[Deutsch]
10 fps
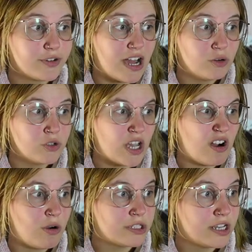aus, äh,
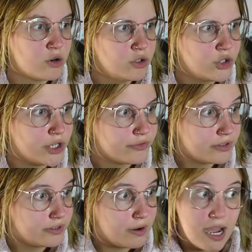aus
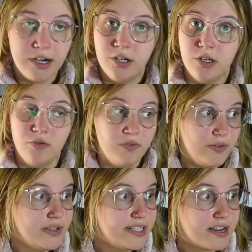erkundschaften. I don't know, wie,
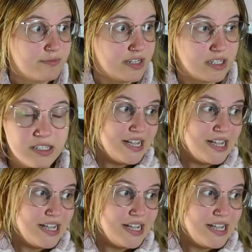wie sagt man das?